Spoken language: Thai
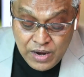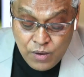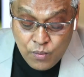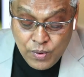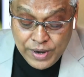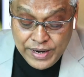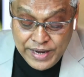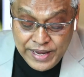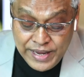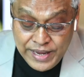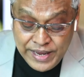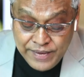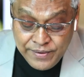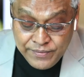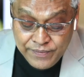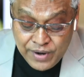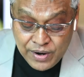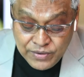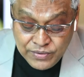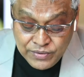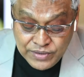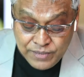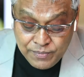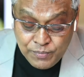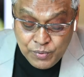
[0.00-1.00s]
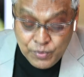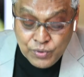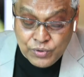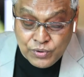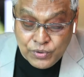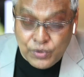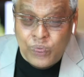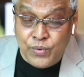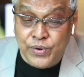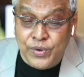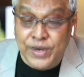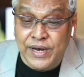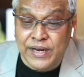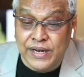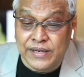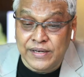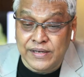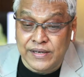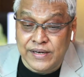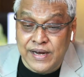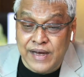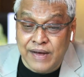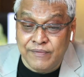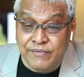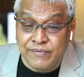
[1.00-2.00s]
วันนี้เราจะพูดคุยกัน
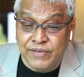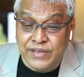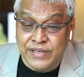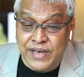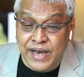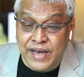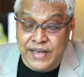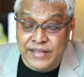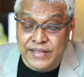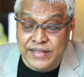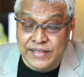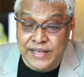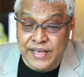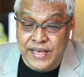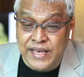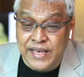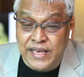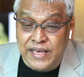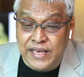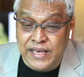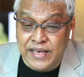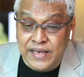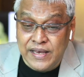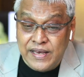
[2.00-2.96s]
ถึงงานวิจัยที่